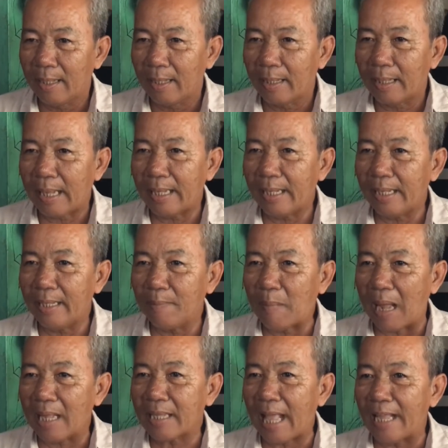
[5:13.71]
cái
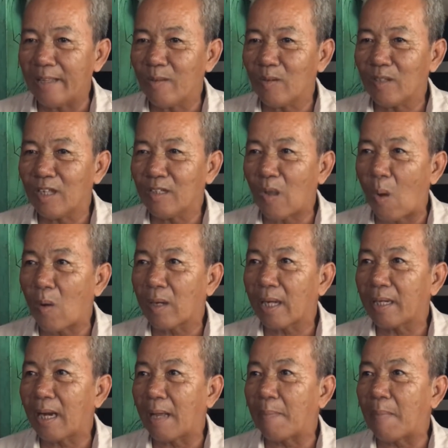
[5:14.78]
bả nhảy xuống dưới xuồng
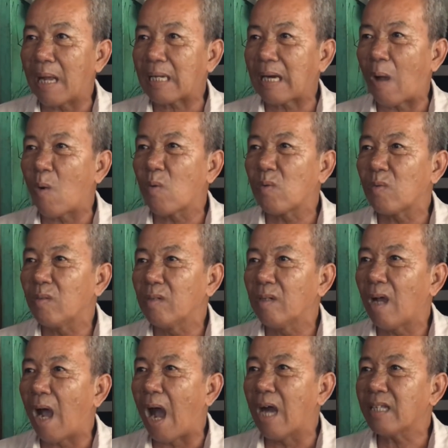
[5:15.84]
cái là bắt đầu
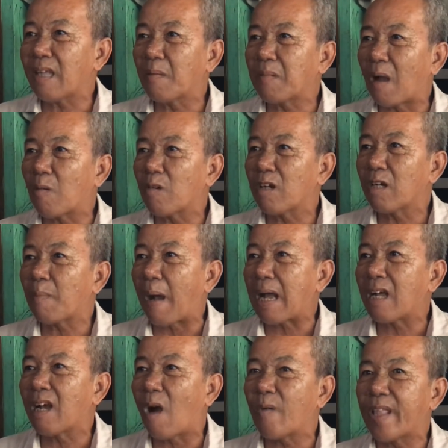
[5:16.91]
ở trong võng nó bật
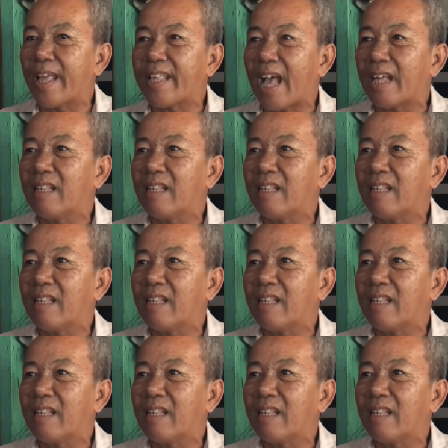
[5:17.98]
nó ngồi vậy trời